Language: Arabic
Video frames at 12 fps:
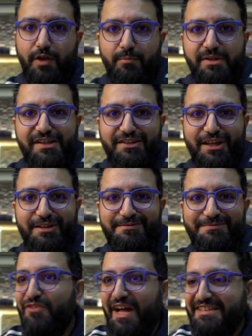بسيطه
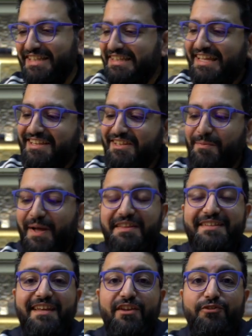فحطيت كرتي بهذا
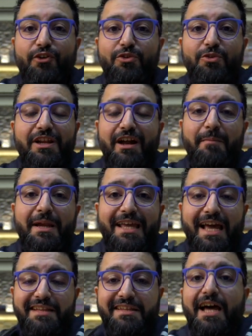التليفون وللامانه
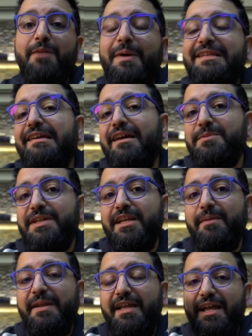قعدت اربع ايام
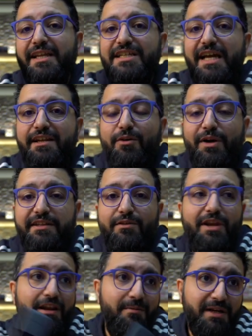تقريبا على شحنه واحده
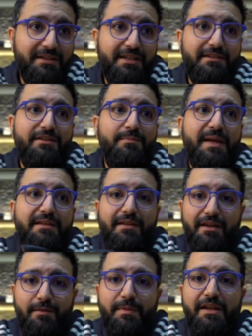ولا لما رديت البيت تقريبا